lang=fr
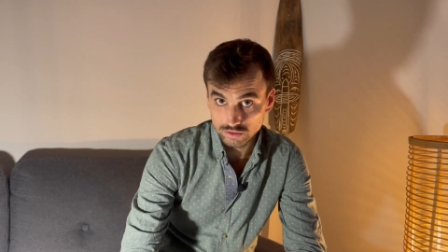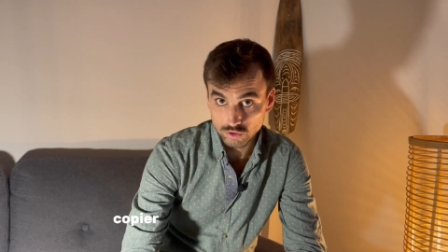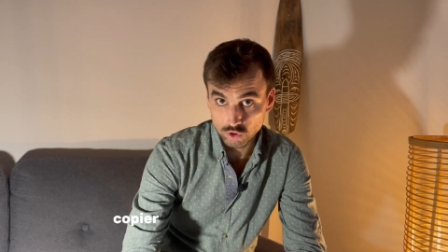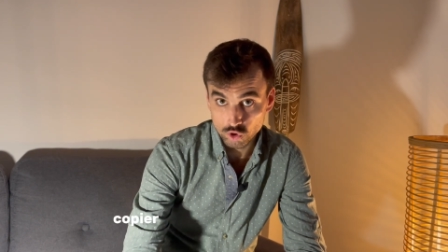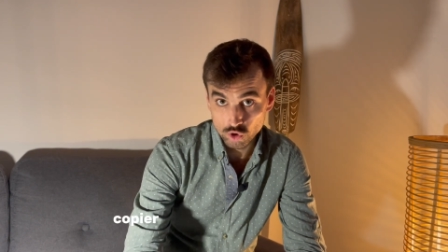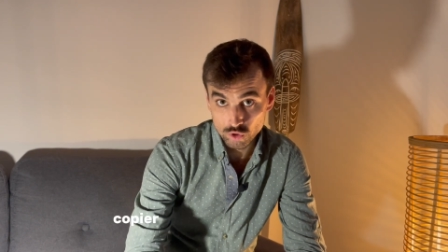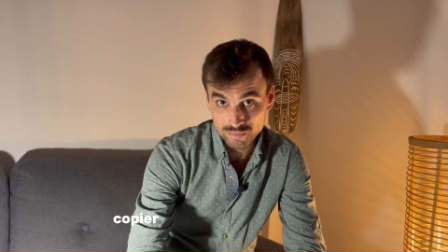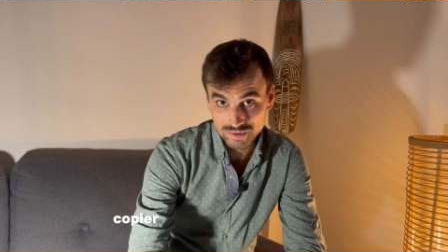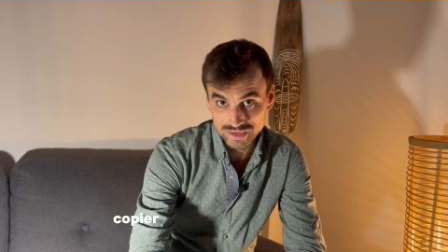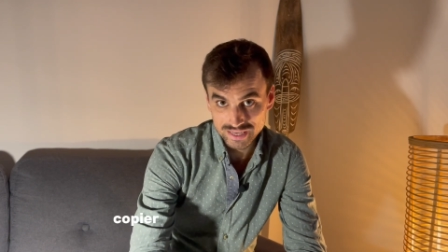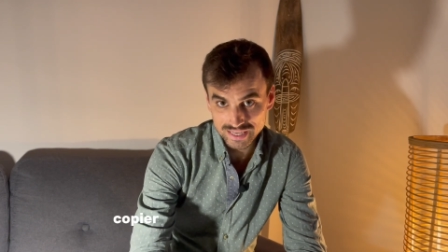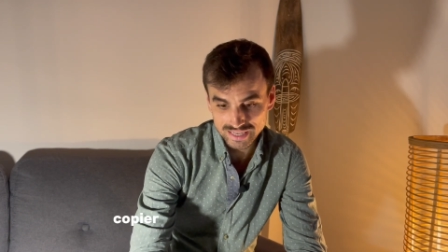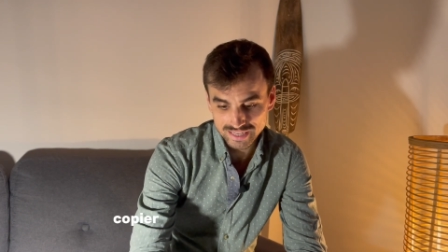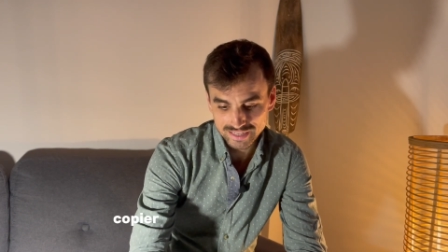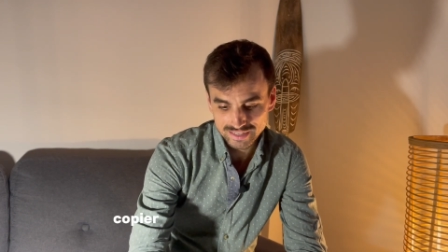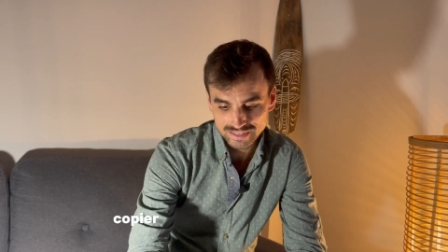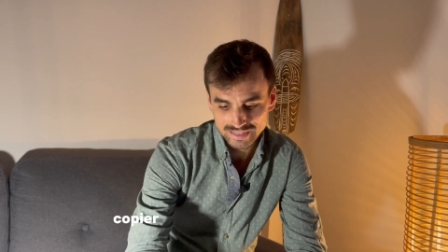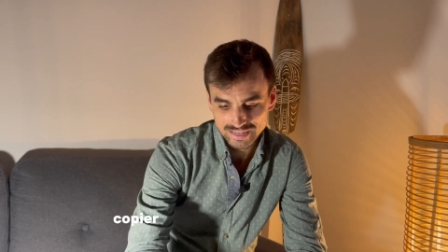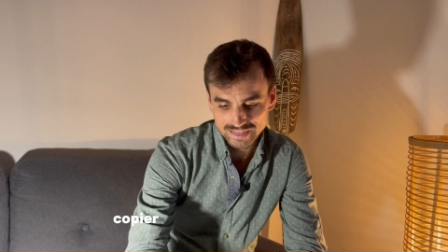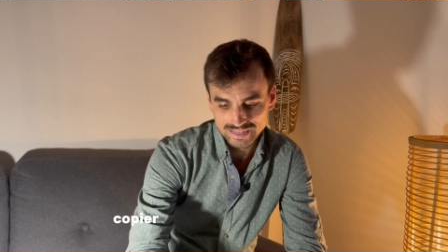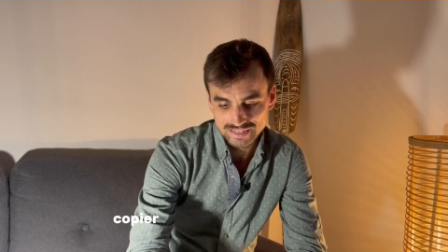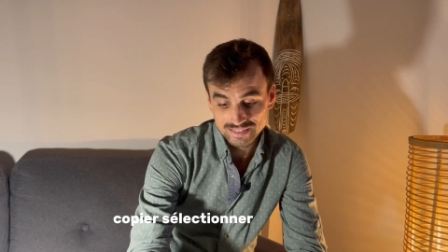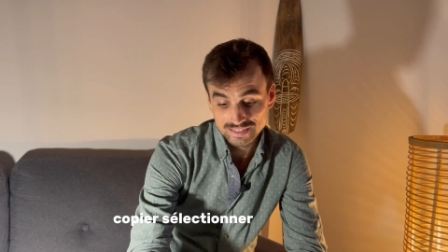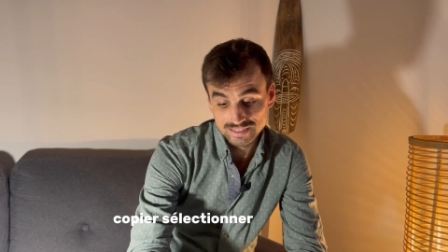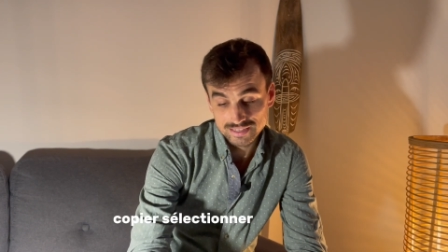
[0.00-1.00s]
copier,
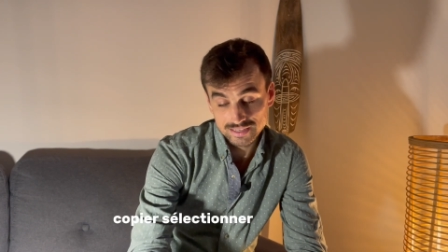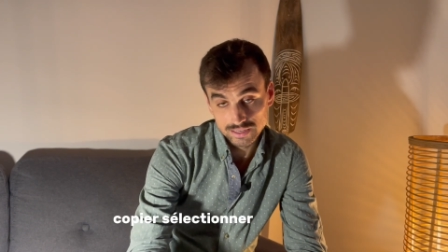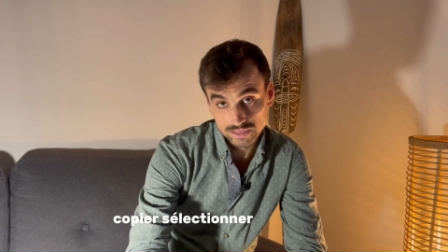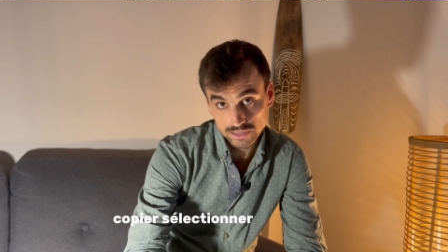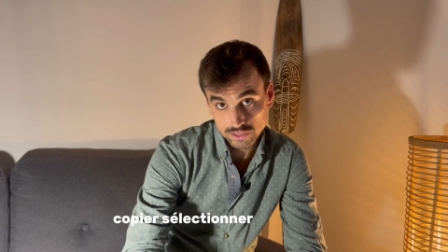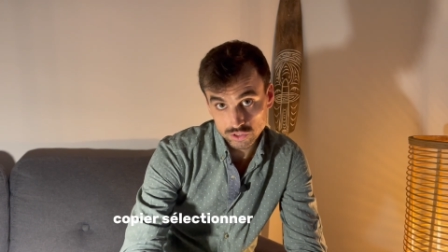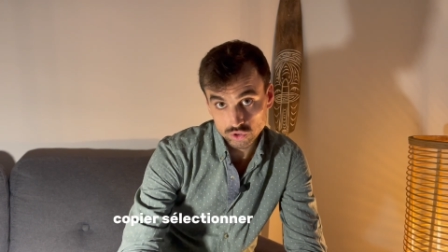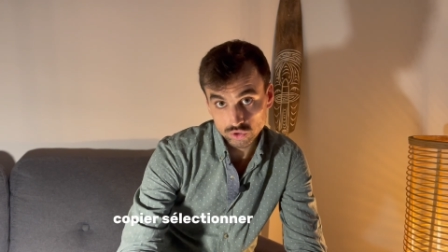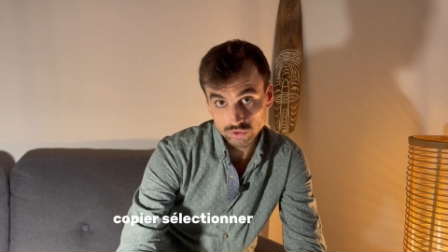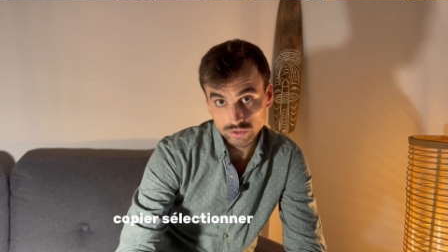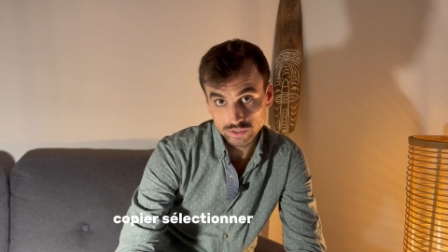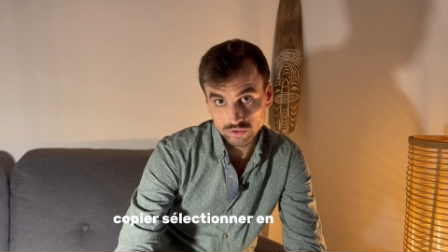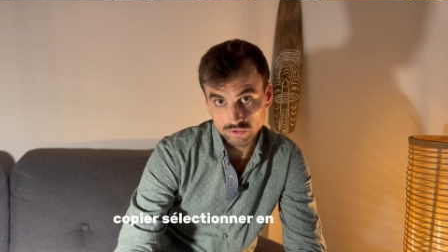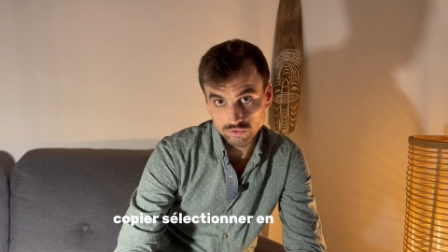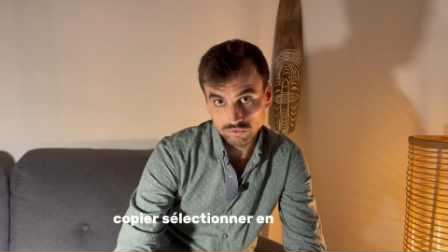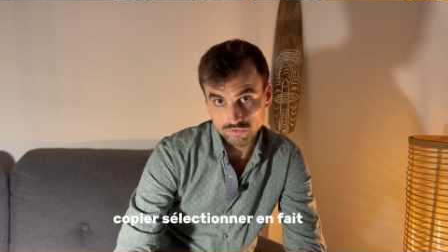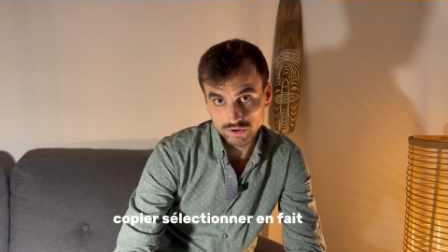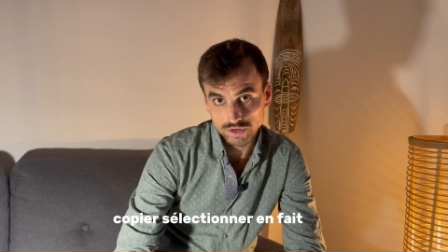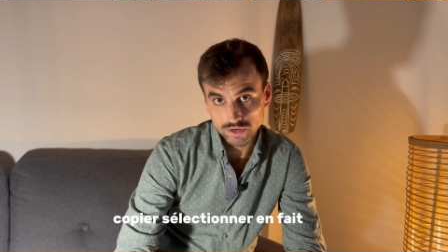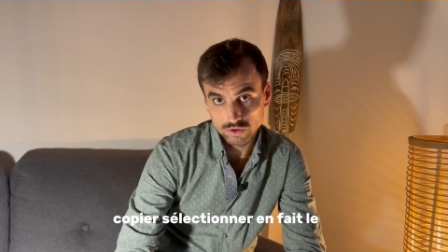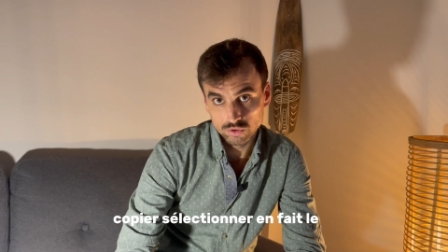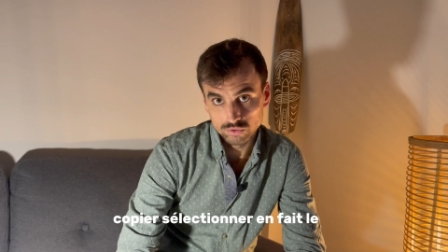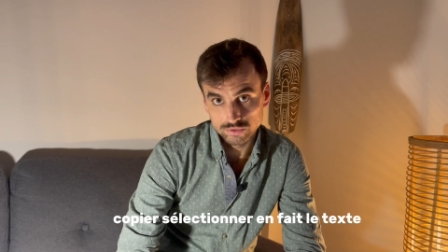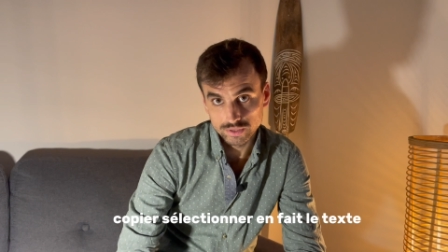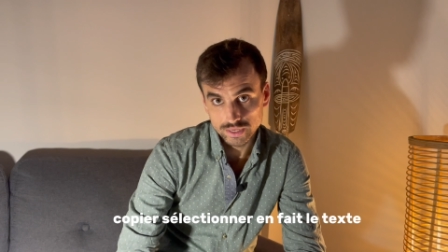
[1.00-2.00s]
sélectionner en
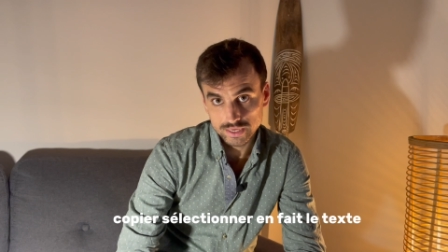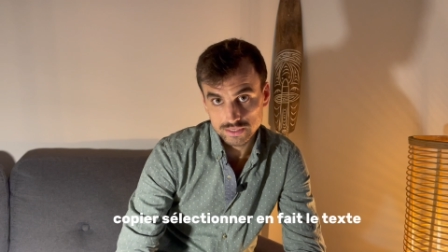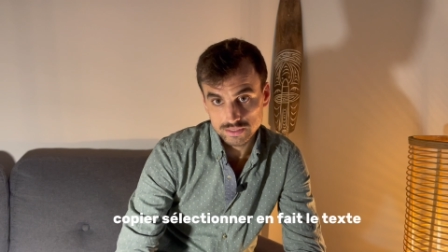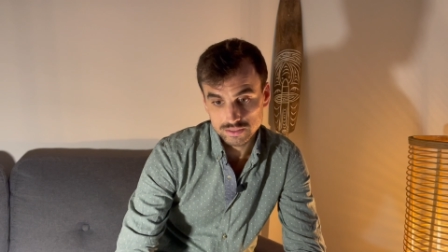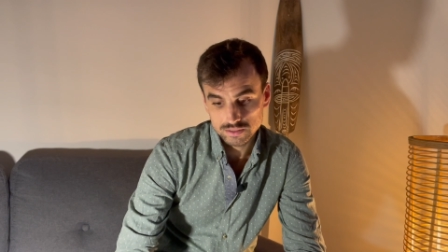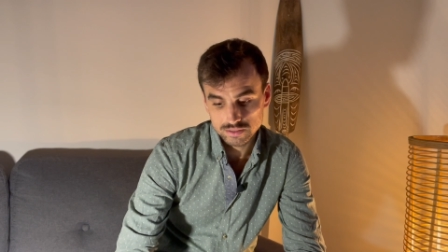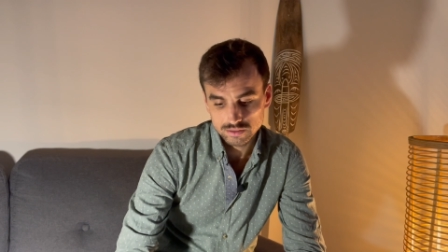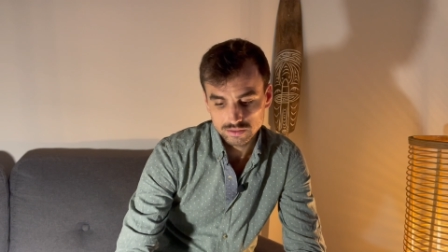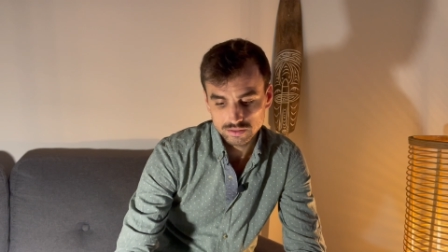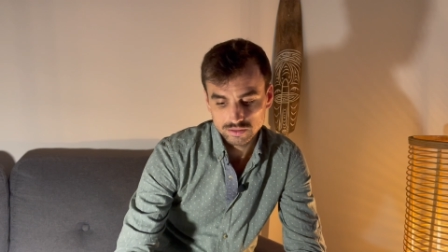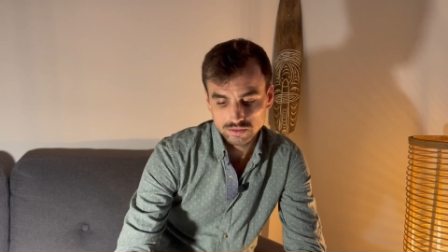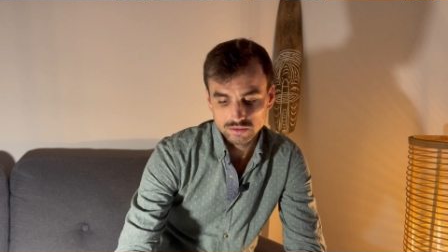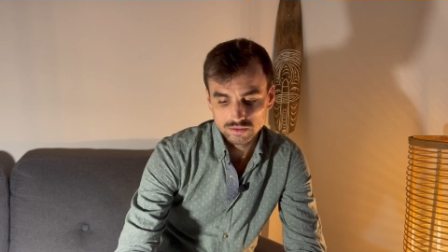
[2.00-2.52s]
fait le texte,